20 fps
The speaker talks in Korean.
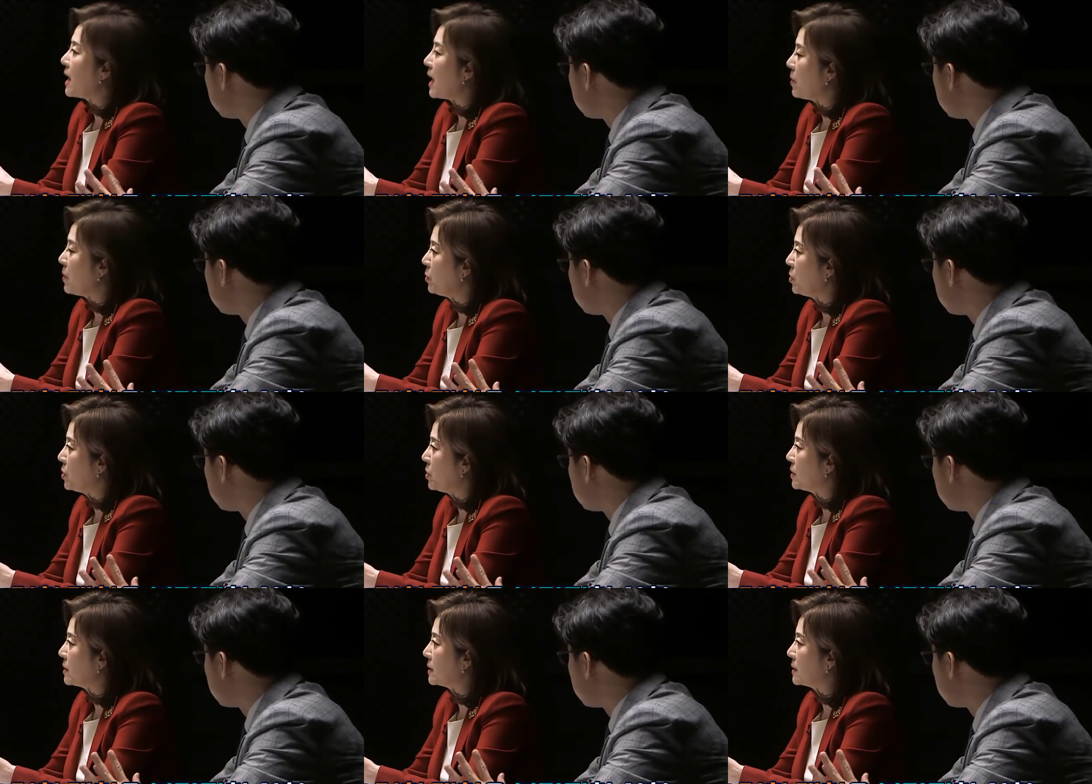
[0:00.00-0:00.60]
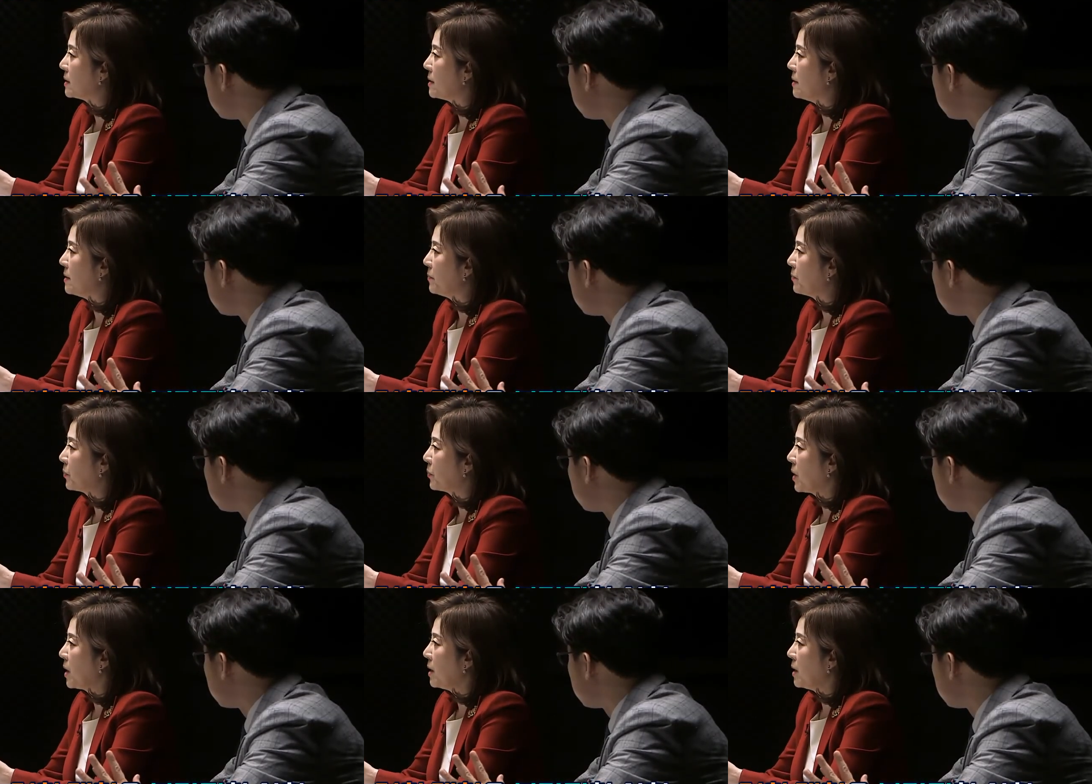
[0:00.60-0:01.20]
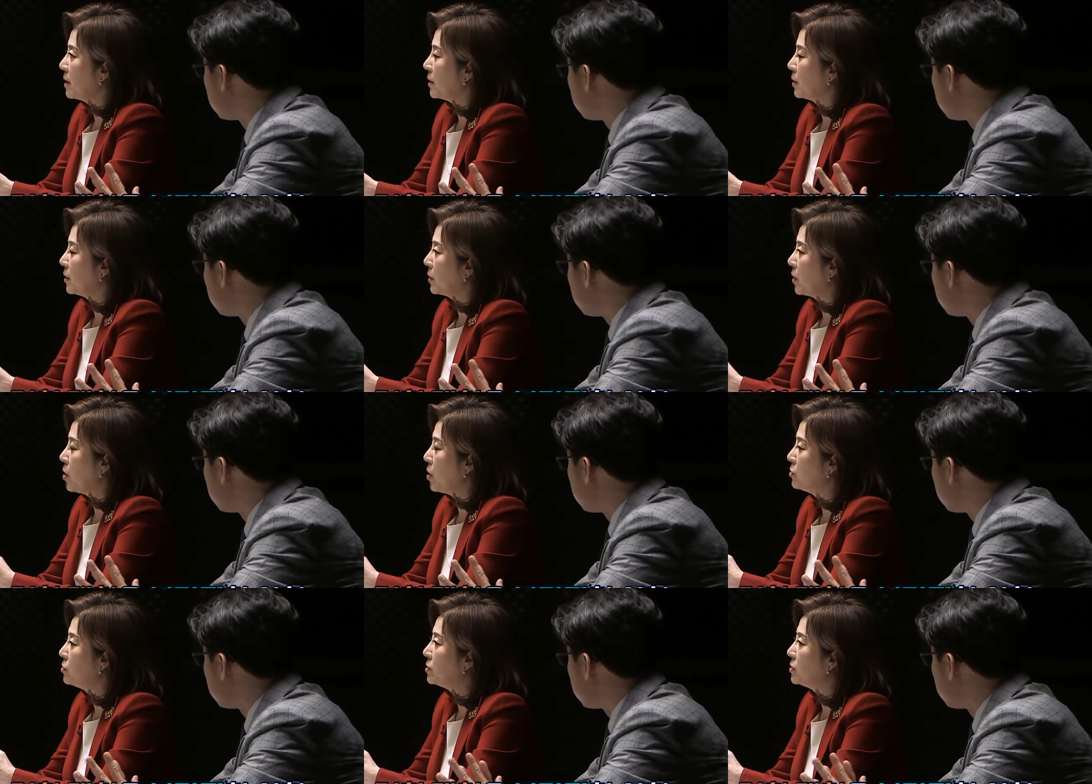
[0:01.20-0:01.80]
함으로써
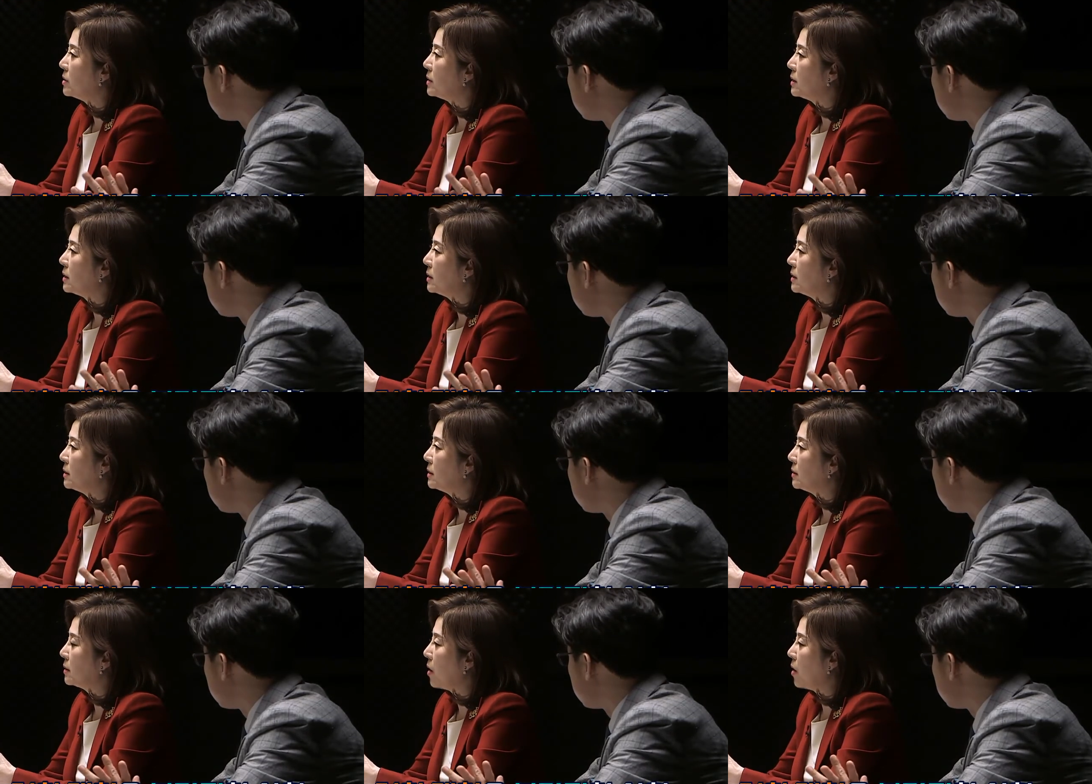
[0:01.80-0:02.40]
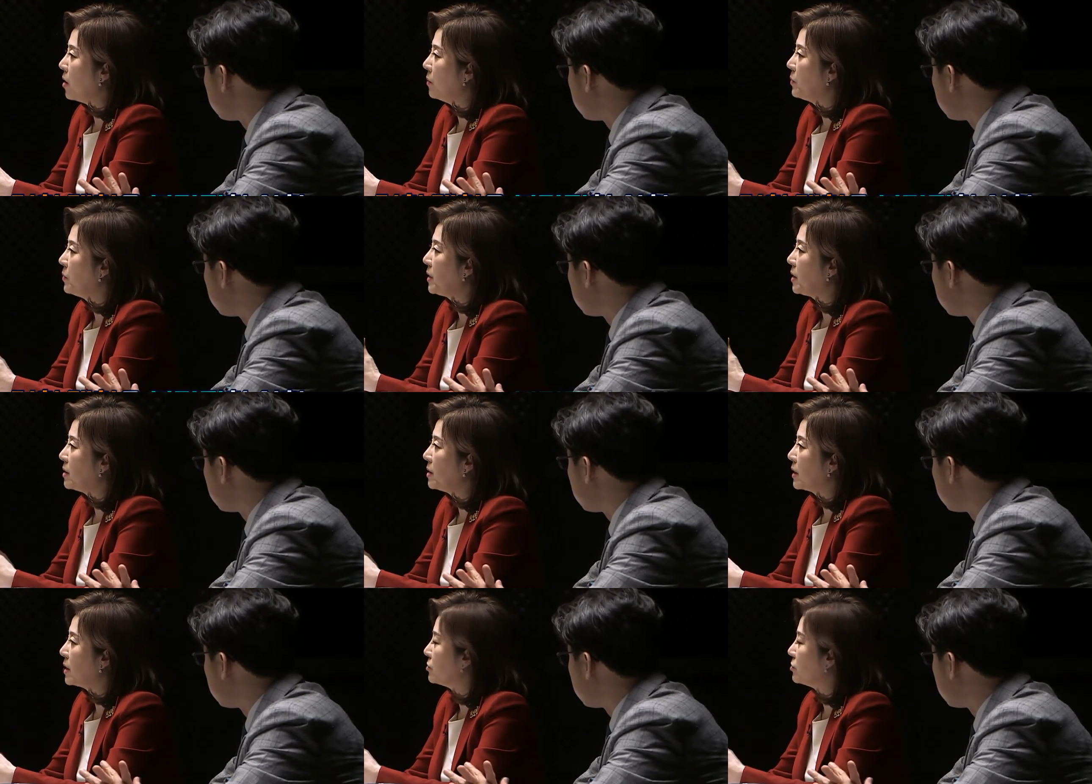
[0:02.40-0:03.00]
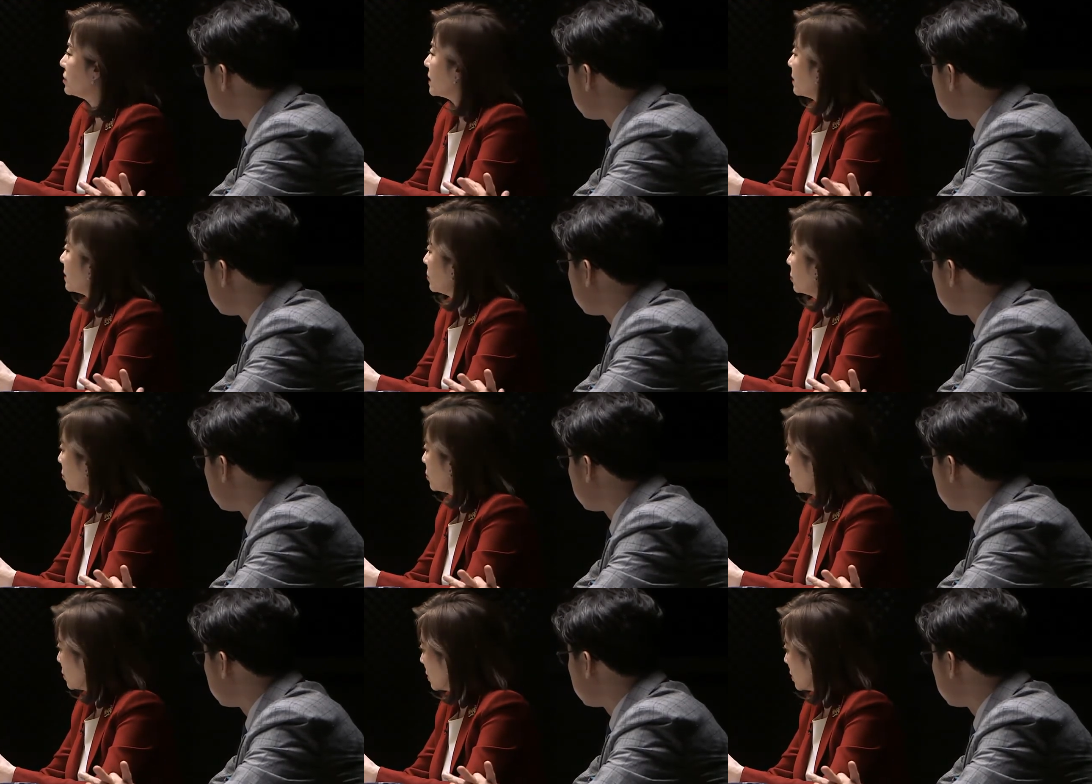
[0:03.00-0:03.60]
결국은 그 검경의
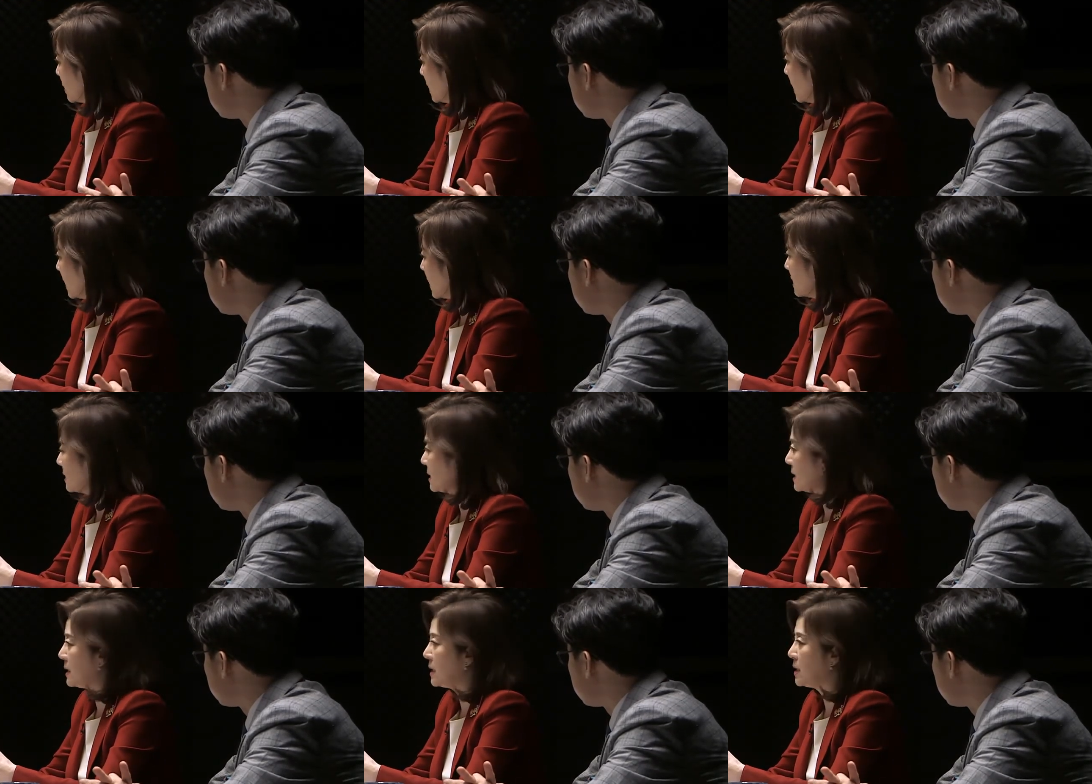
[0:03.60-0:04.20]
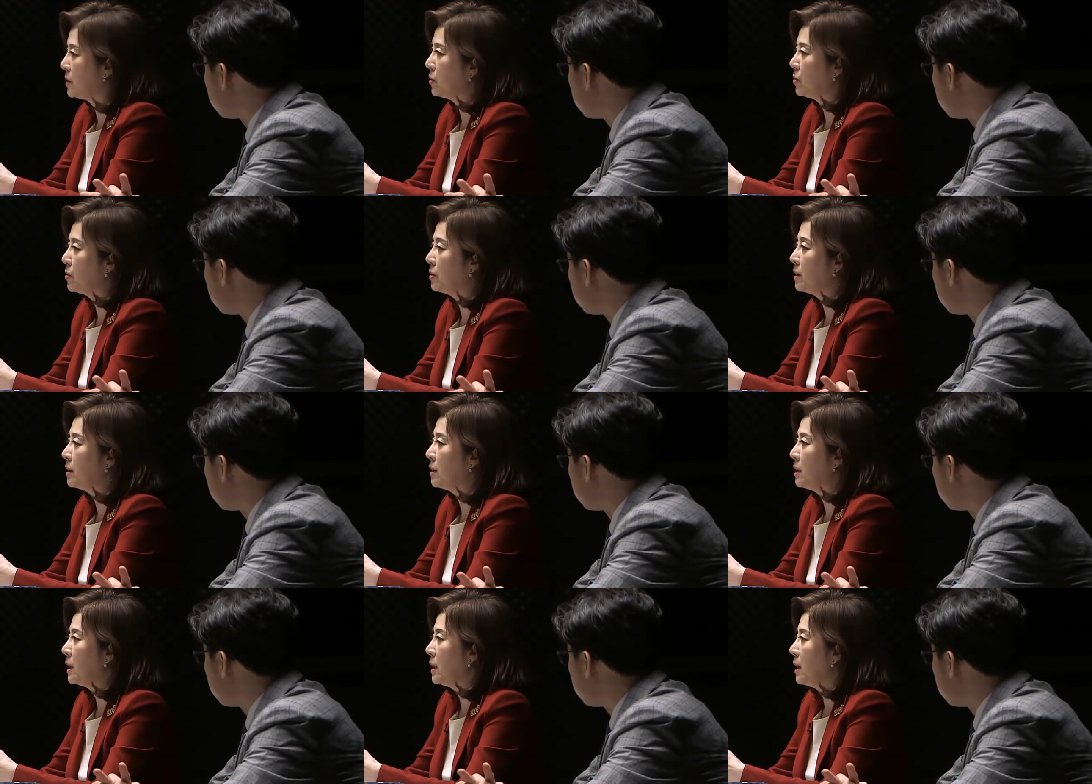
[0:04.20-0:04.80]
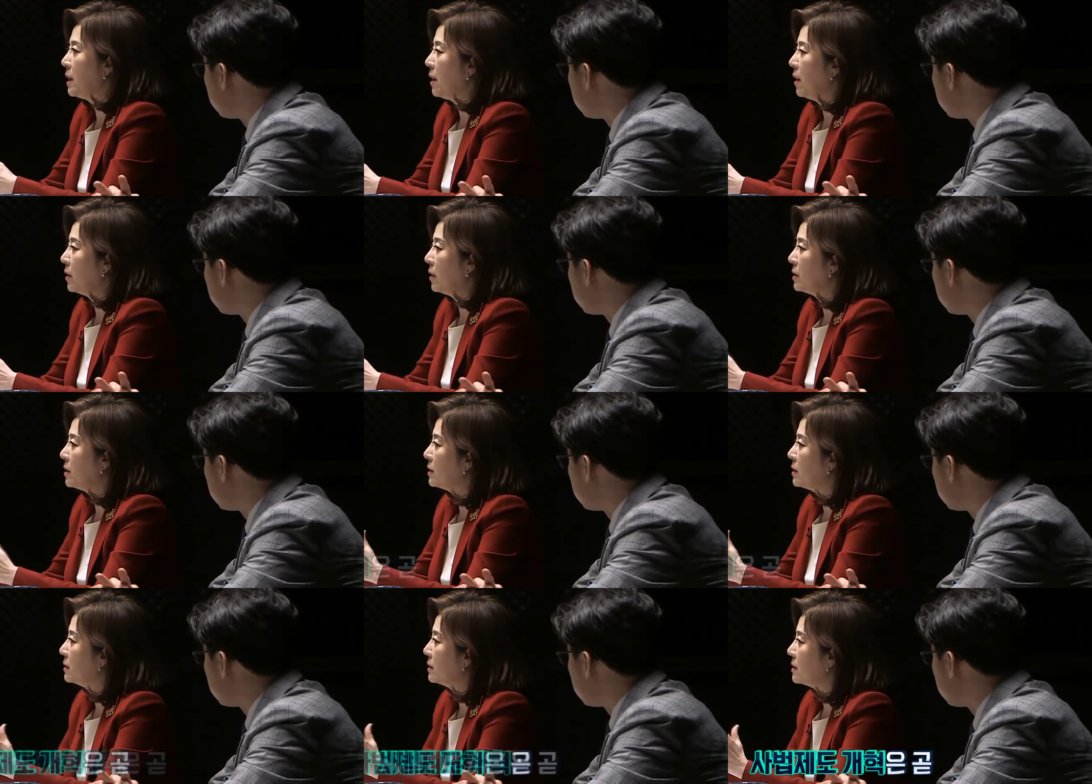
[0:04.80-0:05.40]
수사권 조정이라든지 또는
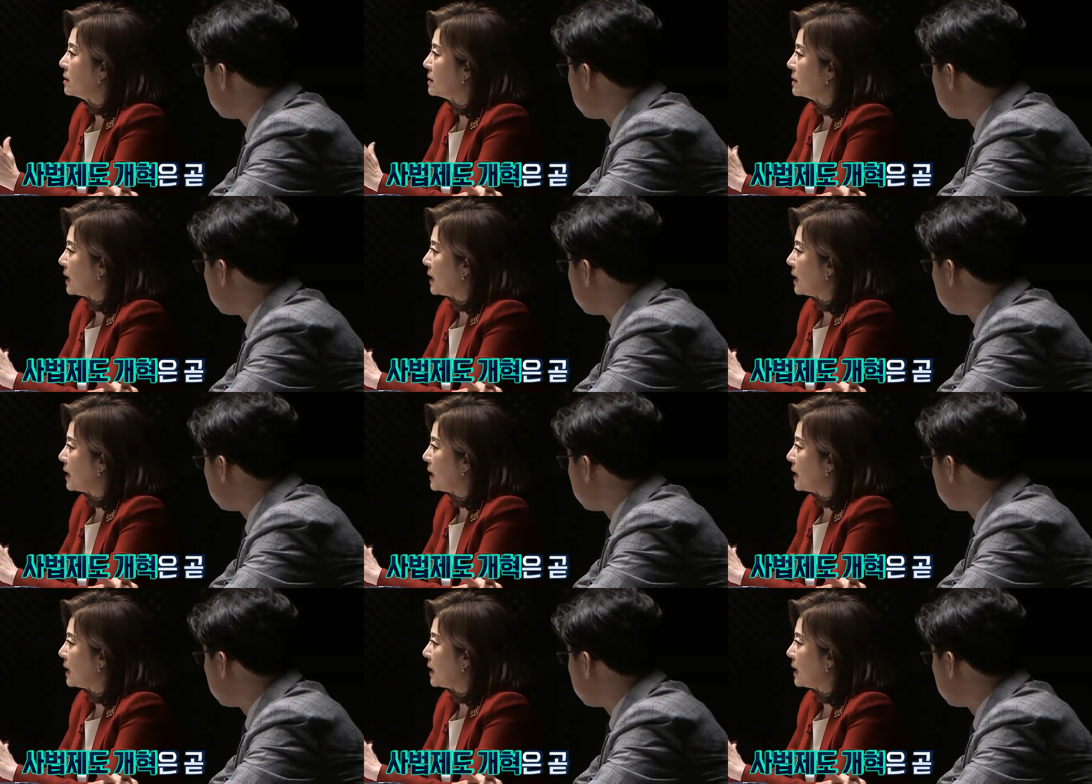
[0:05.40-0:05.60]
어떤 그런 음.